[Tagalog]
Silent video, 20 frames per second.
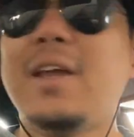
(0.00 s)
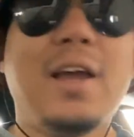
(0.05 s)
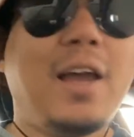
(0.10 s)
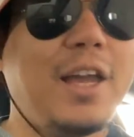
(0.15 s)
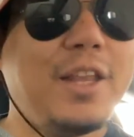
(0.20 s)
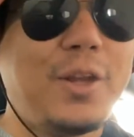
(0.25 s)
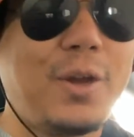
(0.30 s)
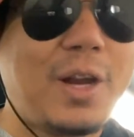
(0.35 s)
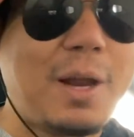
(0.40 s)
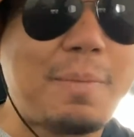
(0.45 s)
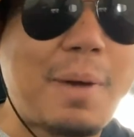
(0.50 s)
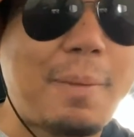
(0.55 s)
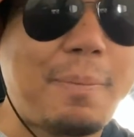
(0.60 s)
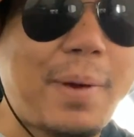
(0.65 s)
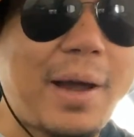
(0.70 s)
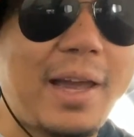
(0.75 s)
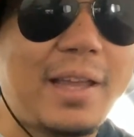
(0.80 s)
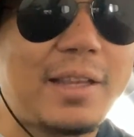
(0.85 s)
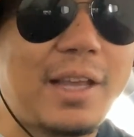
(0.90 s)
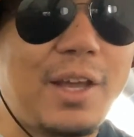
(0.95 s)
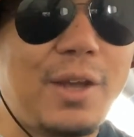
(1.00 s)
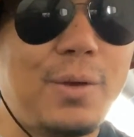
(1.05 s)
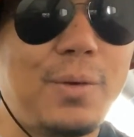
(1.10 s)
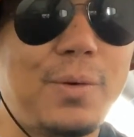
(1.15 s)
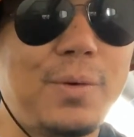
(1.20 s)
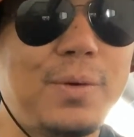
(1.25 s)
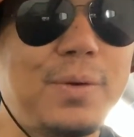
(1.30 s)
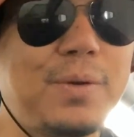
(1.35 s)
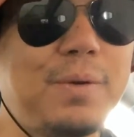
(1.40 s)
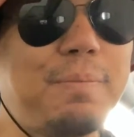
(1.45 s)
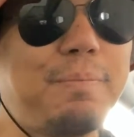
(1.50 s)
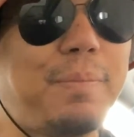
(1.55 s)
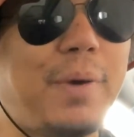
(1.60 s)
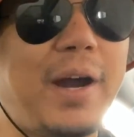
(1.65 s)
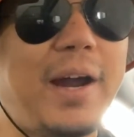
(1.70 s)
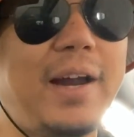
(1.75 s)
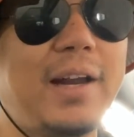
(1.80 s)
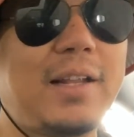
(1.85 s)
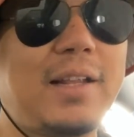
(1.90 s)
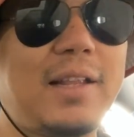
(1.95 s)
Hindi ko napapakita yung
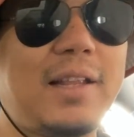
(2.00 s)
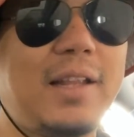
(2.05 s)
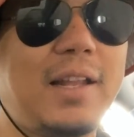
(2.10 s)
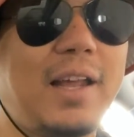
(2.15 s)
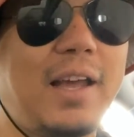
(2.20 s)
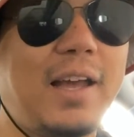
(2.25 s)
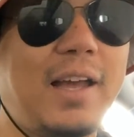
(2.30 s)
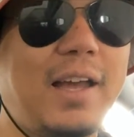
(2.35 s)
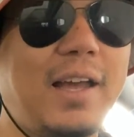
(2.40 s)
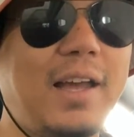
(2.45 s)
part na